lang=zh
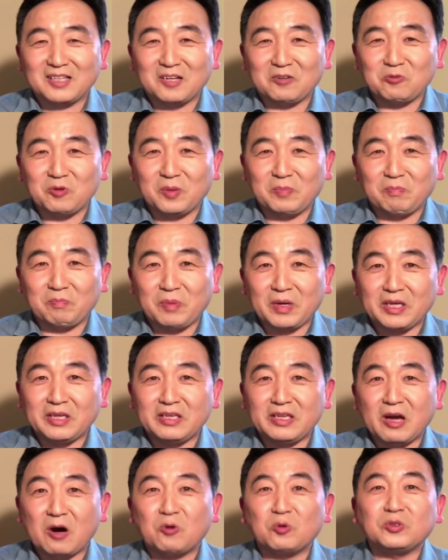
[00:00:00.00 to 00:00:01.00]
他会被
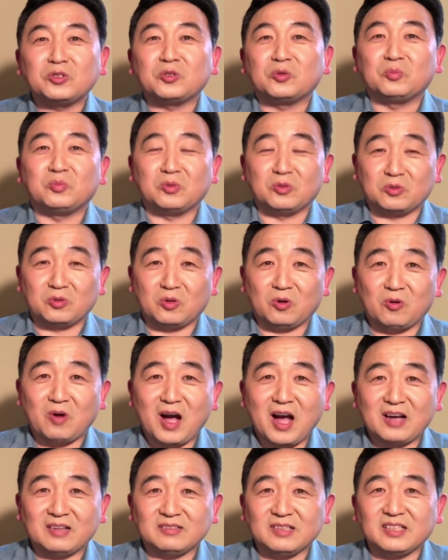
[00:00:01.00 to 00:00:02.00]
要求不说
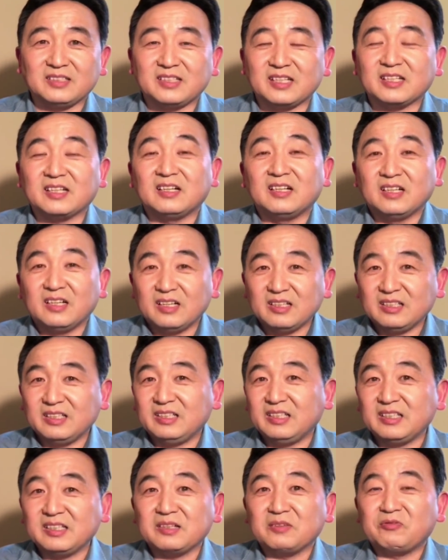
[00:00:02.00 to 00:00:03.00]
话。哎，这个
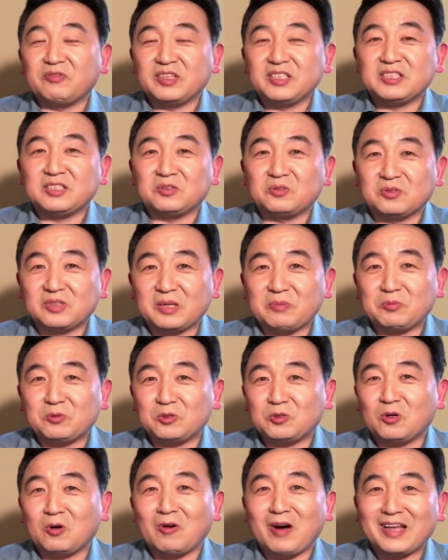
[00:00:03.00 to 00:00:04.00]
你一定分清楚，这不
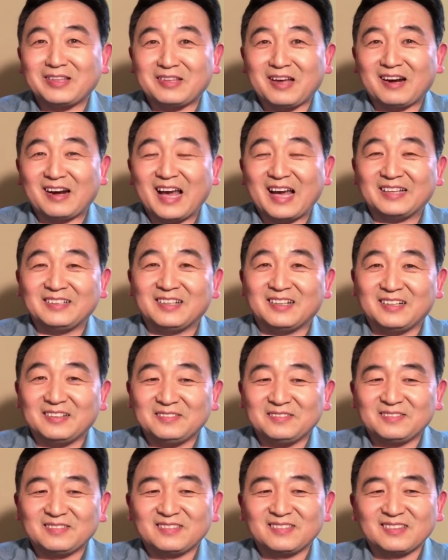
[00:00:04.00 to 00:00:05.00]
说话哪来的？
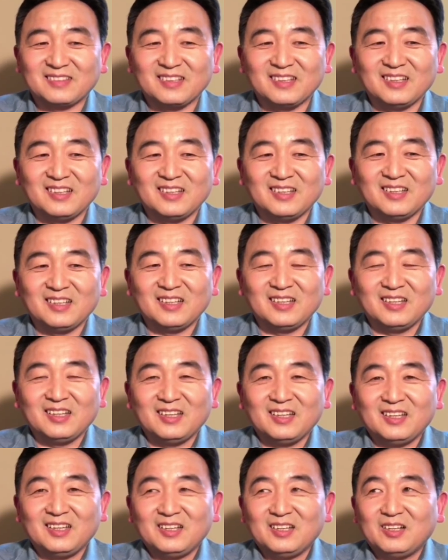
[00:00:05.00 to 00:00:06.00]

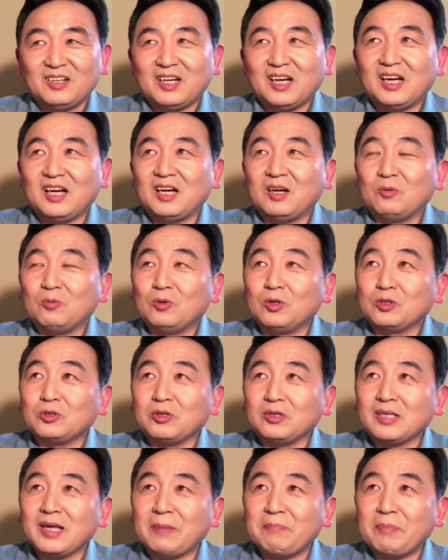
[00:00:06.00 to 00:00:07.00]
呃，我
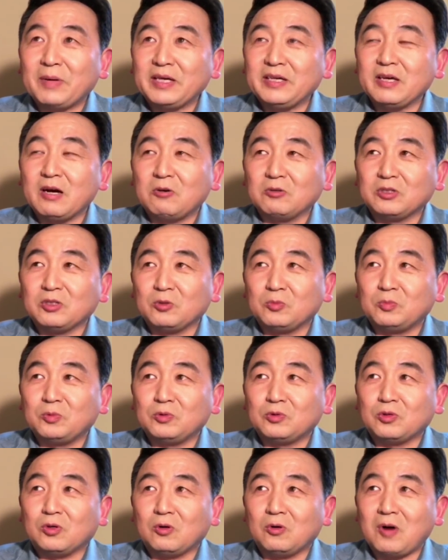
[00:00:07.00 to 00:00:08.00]
说他被要求
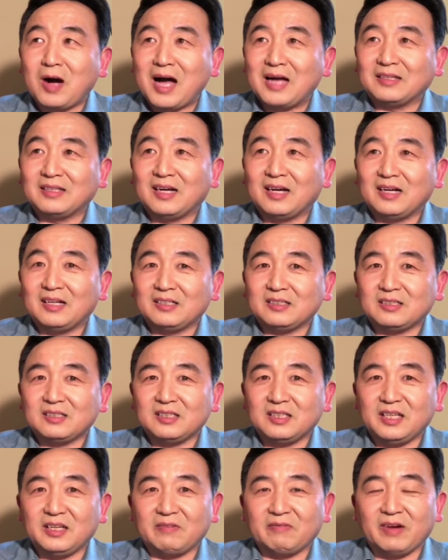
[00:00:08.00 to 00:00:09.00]
不说话呢，
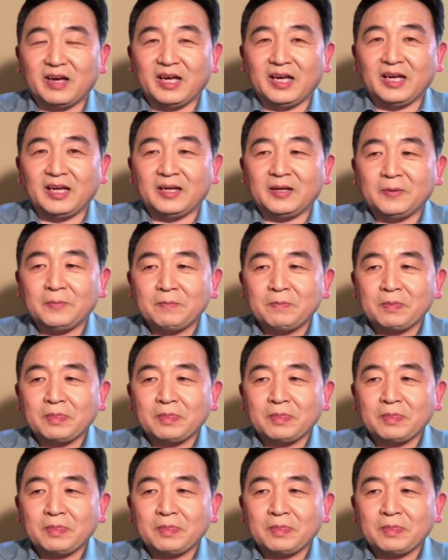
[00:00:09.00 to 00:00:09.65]
是因为。